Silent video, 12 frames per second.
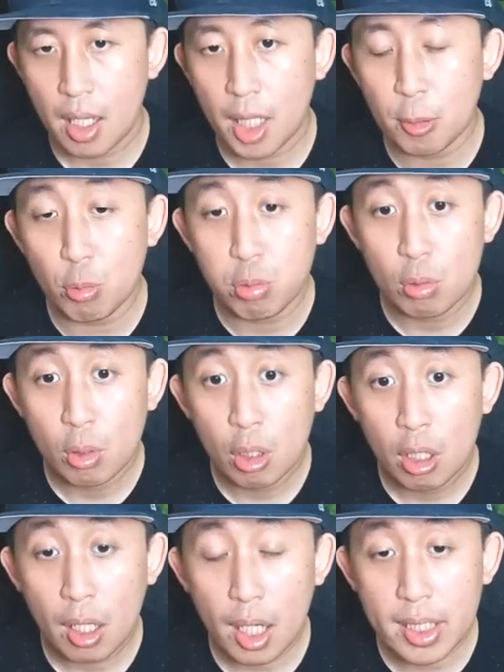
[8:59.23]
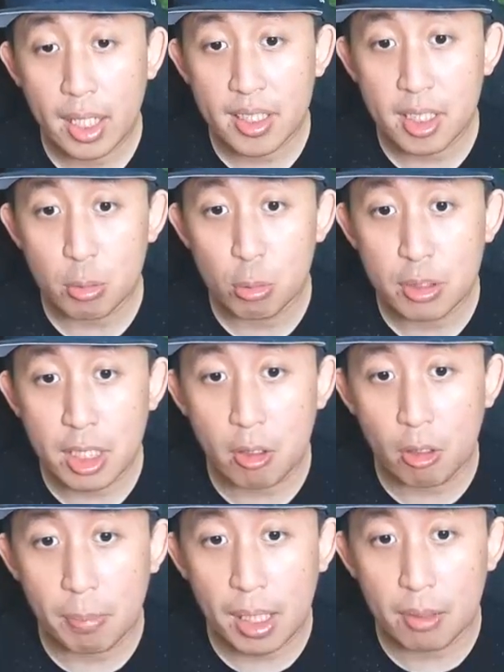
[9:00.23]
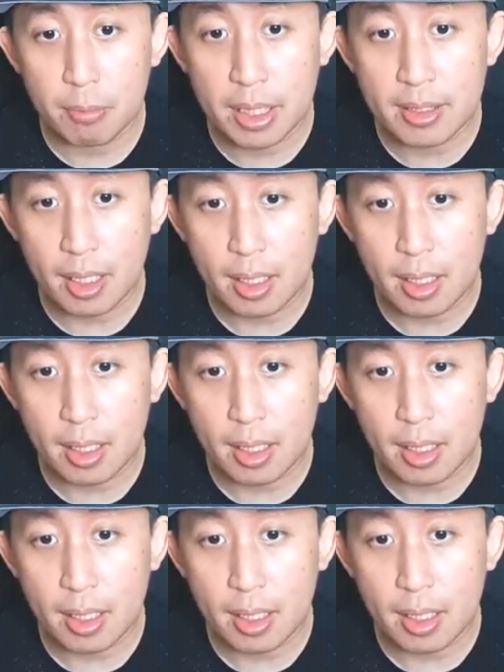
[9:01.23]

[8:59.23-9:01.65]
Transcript: Aduh, lagi ngecas ulti kok malah winter